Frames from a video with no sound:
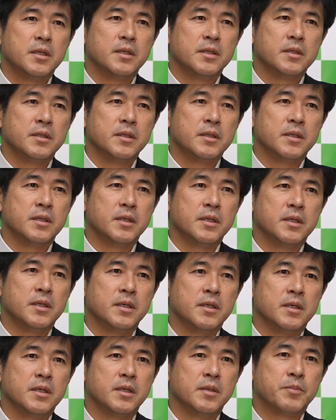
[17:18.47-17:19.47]

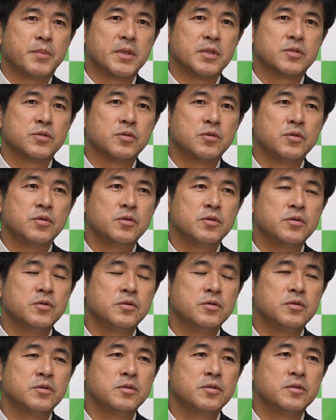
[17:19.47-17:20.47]
えー、やっぱりそう
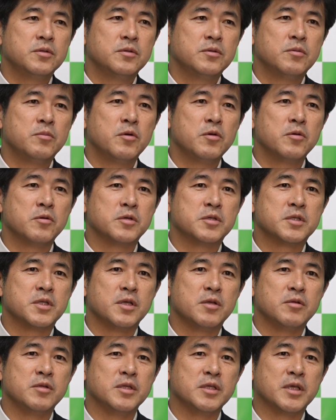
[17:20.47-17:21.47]
いう思いをして
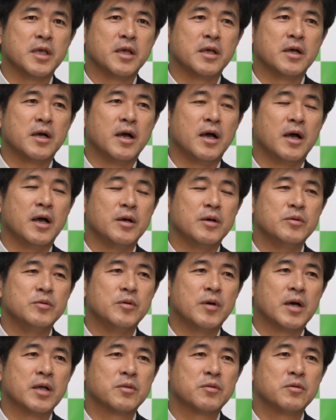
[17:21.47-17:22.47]
いる人間が、
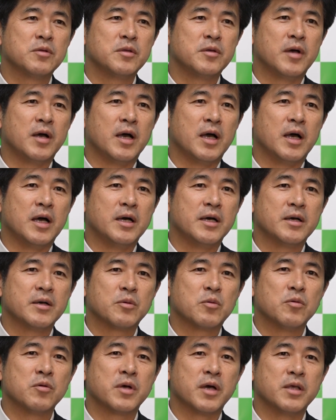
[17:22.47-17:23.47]
我が党には
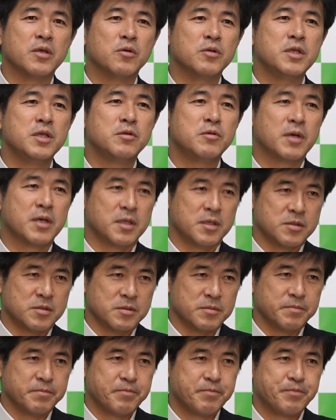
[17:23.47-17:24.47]
今回4人いるわけです。
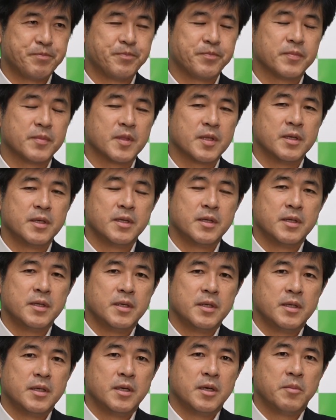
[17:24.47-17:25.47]

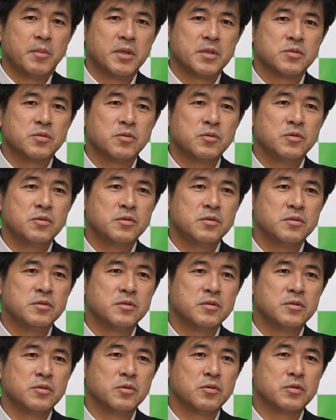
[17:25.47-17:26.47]
やっぱりそう
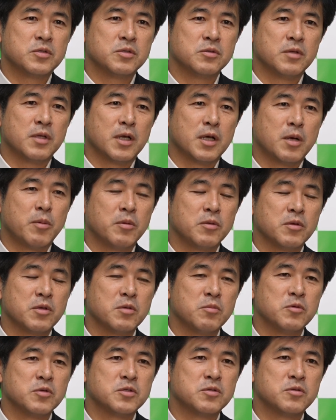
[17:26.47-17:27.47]
いう同志の仲間の
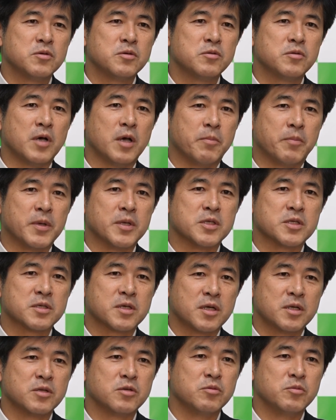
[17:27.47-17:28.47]
気持ちというのは、やっぱりしっ
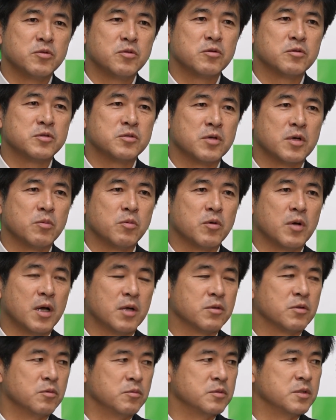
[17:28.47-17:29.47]
かり汲み取る必要が僕はあ
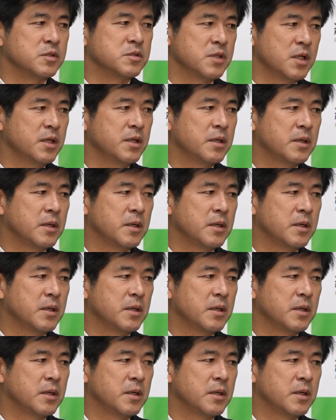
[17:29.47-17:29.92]
ると思うんですね。